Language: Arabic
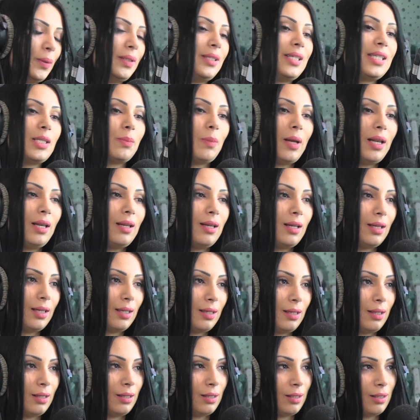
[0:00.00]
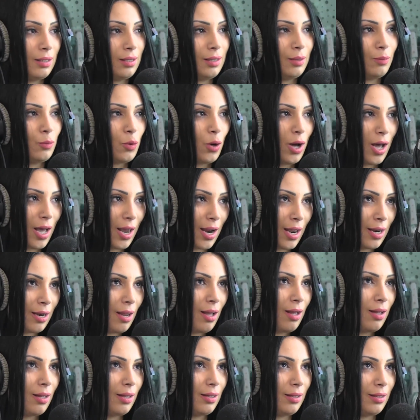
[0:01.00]
بالنسبه
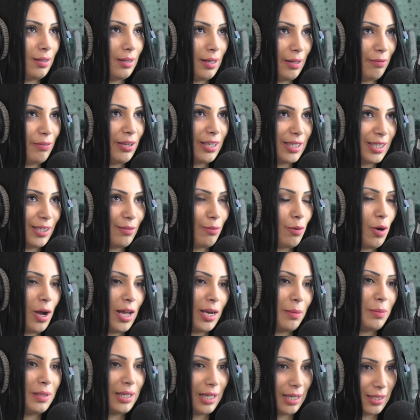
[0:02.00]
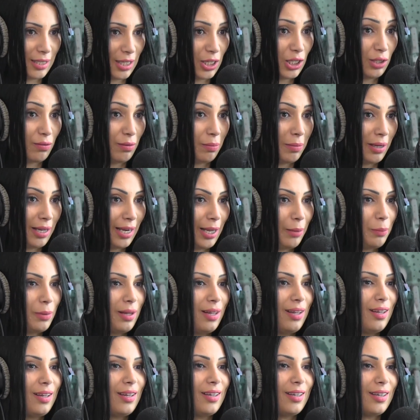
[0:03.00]
للمقارنه افيكتيفون آه، انا ملي دخلت عشت في المغرب
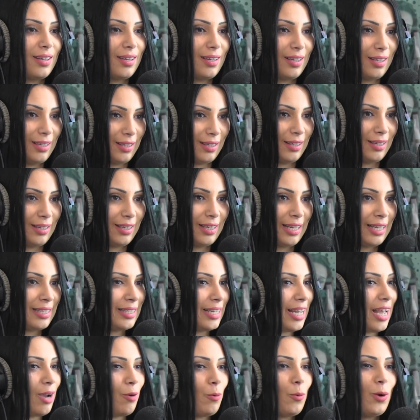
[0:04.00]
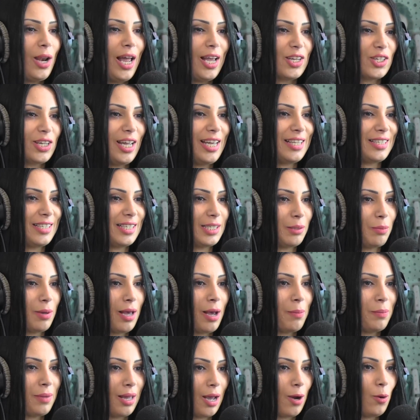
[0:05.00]
آه، يعني اول حاجه حسيت
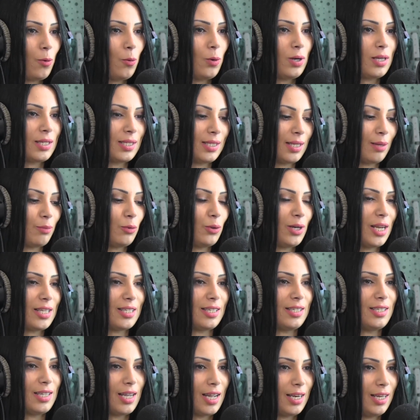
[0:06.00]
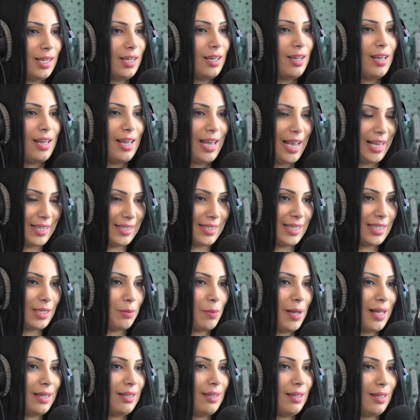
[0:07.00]
بها من اول الزبونات ديالي
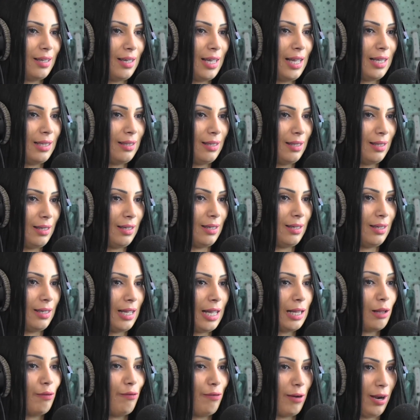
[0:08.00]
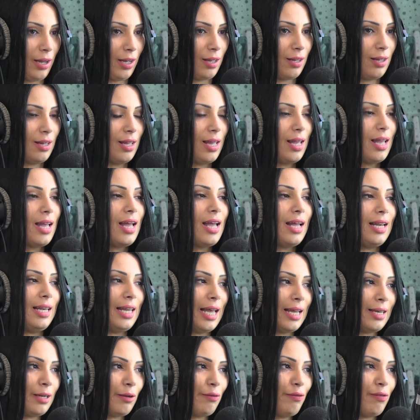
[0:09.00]
حسيت بهذا هذا هذا الفرق هذا الفرق
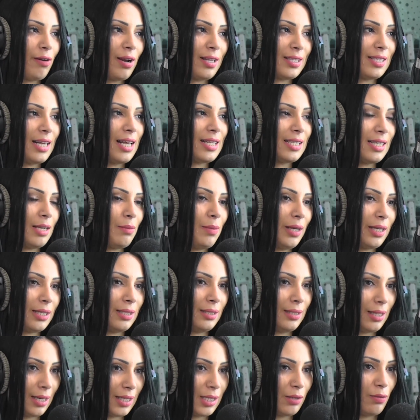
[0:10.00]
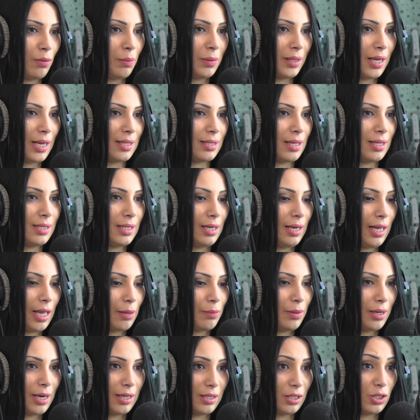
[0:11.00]
لان في فرنسا اصلا ملي كنت درست في المدرسه ديال
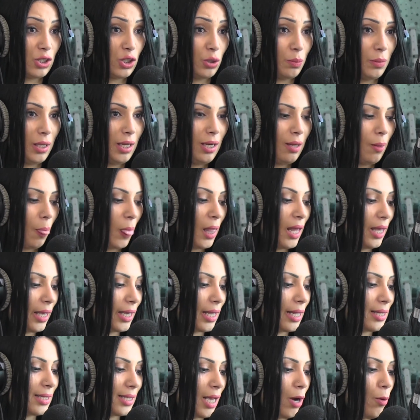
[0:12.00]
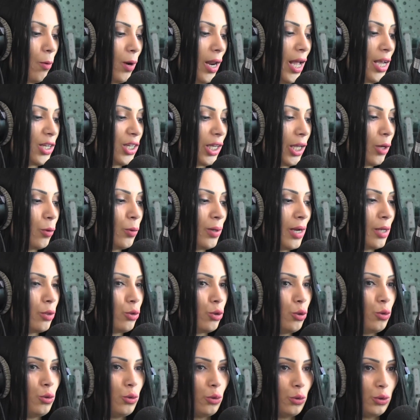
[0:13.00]
الخبيرات التجميل كانت اول حاجه كيقول لنا
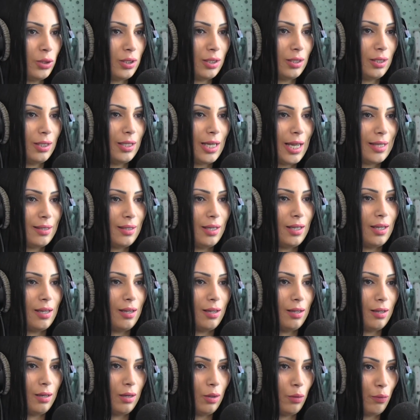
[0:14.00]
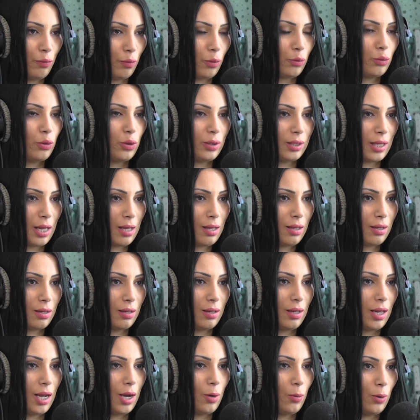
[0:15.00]
جونيود يعني الفون دو تان
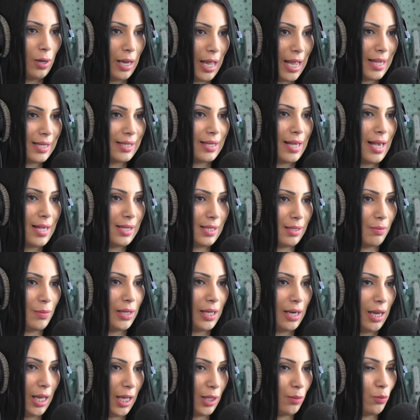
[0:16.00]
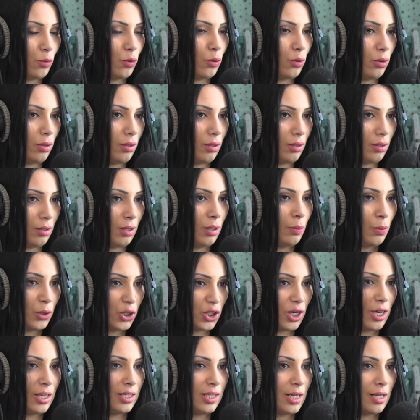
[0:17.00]
او الاساس ملي كنخدموا آه،
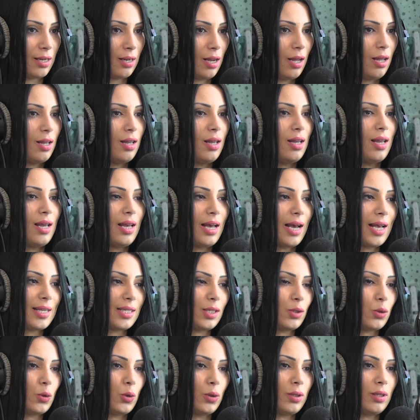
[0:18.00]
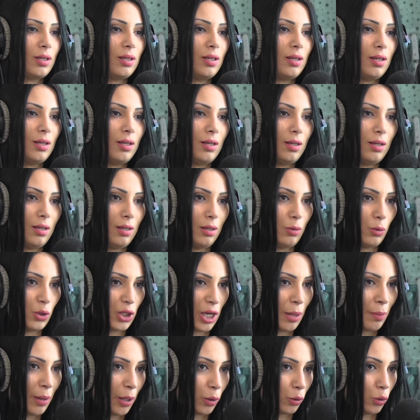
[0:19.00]
البشره ديالنا خاص يكون
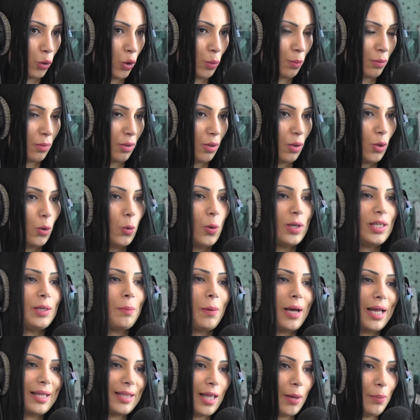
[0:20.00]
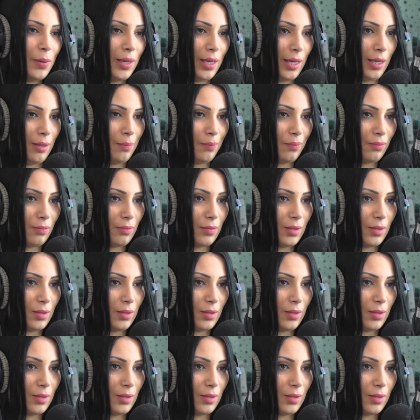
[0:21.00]
الوجه مخدوم وان يبقى طبيعي